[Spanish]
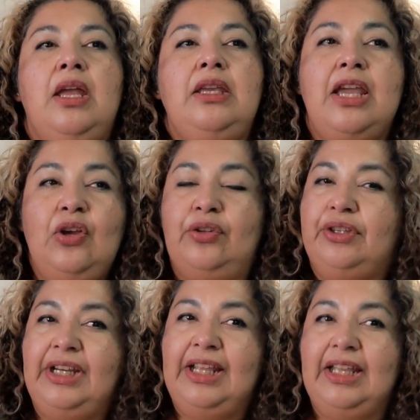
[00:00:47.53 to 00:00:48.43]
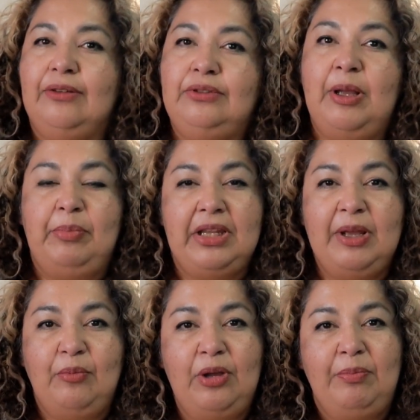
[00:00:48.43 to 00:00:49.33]
Y encontré una
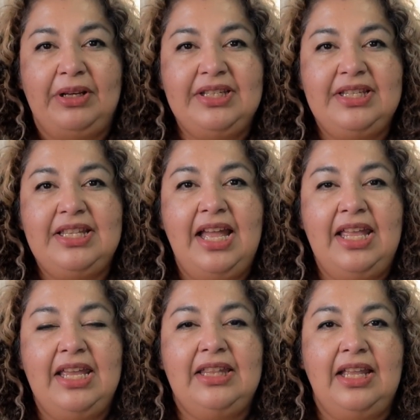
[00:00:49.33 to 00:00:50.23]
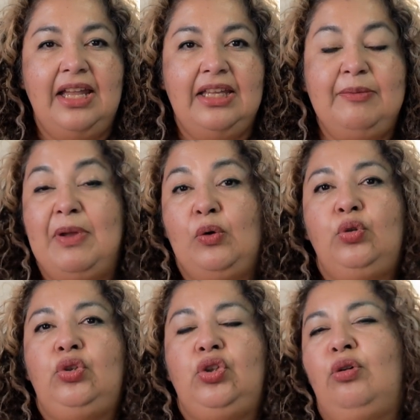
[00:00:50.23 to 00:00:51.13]
prenda muy parecida a esta y me
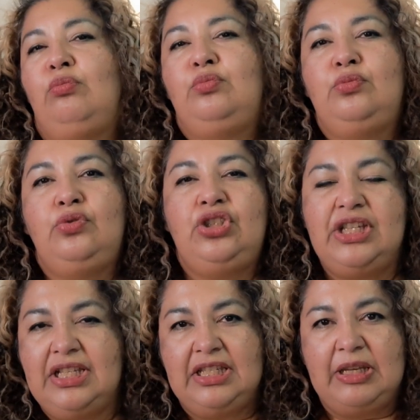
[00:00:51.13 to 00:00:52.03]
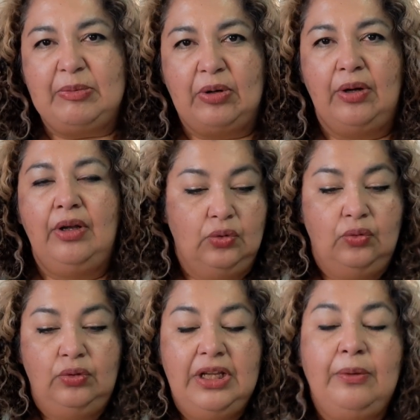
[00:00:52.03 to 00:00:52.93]
gustó muchísimo.
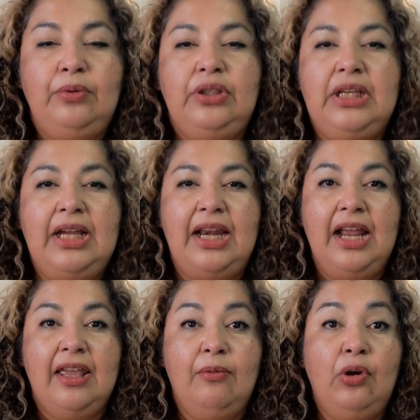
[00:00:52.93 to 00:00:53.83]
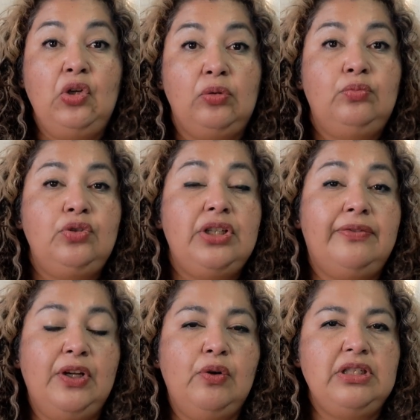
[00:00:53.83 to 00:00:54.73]
Una boutique en la que voy con mucha
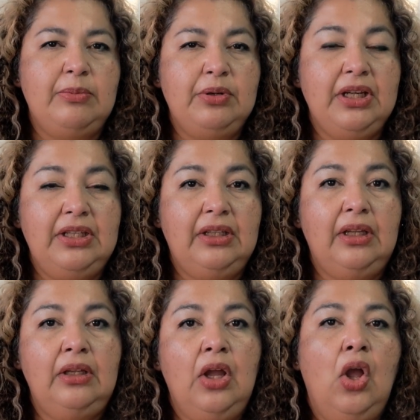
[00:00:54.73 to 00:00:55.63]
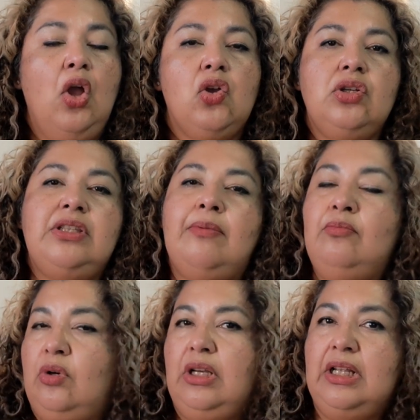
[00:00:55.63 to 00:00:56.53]
frecuencia porque tienen cosas
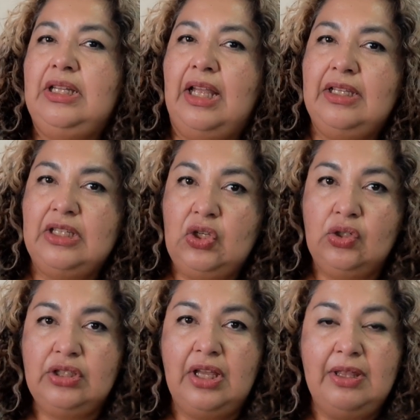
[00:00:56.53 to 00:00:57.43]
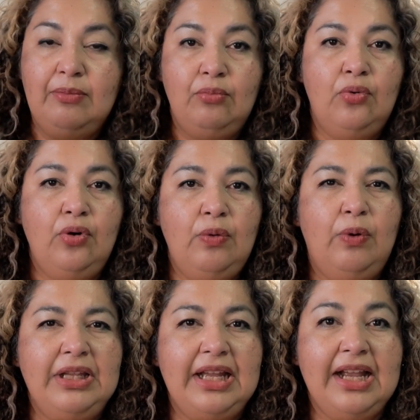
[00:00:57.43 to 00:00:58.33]
muy lindas y cosas de muy
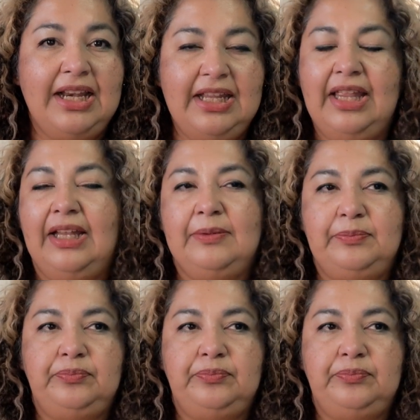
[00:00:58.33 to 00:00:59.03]
buena calidad.